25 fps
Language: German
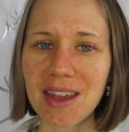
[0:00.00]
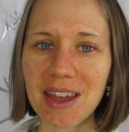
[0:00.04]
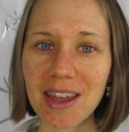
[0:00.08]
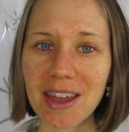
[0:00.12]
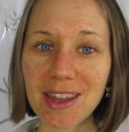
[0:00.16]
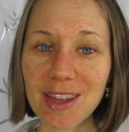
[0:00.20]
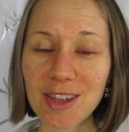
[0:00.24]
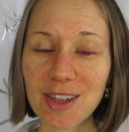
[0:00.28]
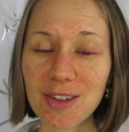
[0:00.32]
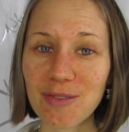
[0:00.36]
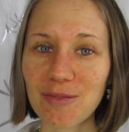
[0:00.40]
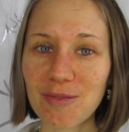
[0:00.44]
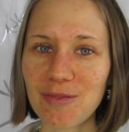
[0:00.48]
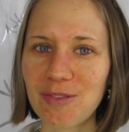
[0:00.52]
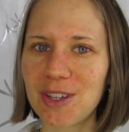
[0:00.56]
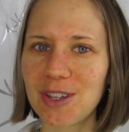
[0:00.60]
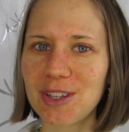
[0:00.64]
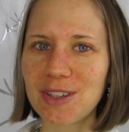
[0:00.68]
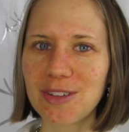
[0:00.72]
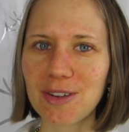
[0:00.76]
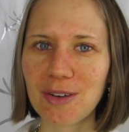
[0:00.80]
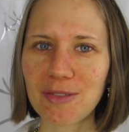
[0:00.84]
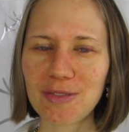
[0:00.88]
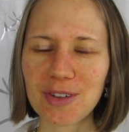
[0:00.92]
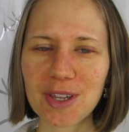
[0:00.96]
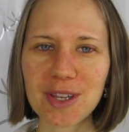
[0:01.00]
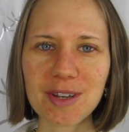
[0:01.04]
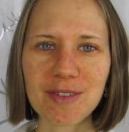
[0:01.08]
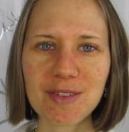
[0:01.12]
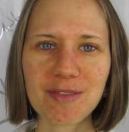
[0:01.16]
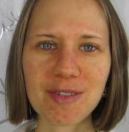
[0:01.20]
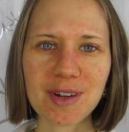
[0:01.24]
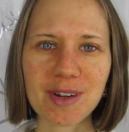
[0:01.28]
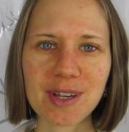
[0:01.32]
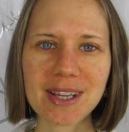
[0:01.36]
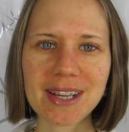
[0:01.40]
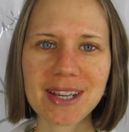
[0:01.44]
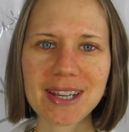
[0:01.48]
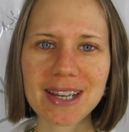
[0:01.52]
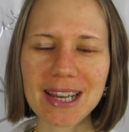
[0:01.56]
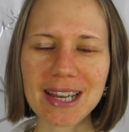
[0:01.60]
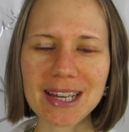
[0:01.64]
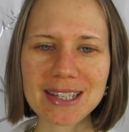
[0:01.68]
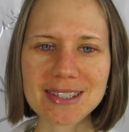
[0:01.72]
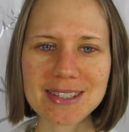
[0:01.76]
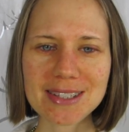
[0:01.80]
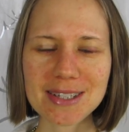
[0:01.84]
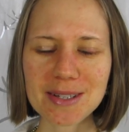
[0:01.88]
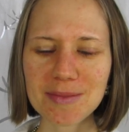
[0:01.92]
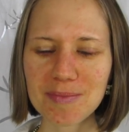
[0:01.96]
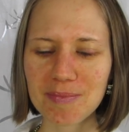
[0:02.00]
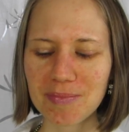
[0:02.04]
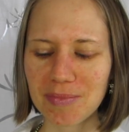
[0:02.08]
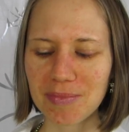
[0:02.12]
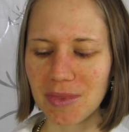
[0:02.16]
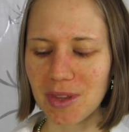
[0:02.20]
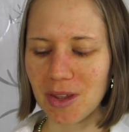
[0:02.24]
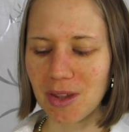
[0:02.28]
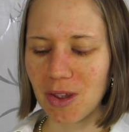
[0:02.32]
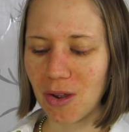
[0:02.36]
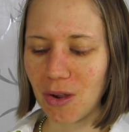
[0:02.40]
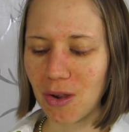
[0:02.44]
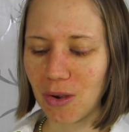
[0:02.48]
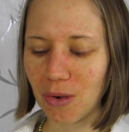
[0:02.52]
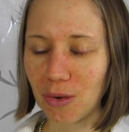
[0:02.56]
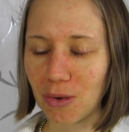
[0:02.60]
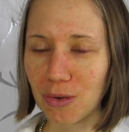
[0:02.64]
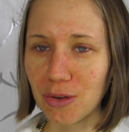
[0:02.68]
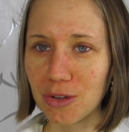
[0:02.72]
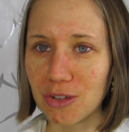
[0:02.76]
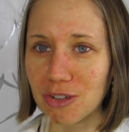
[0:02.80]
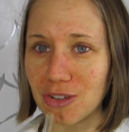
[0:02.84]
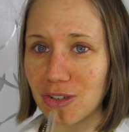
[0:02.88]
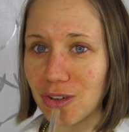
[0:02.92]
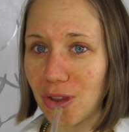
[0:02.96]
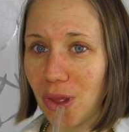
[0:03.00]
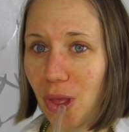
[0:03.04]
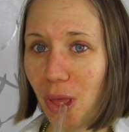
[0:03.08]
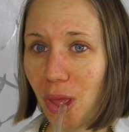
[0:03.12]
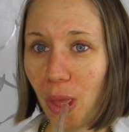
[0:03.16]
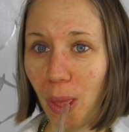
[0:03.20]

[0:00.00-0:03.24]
Ich finde es auf jeden Fall klasse und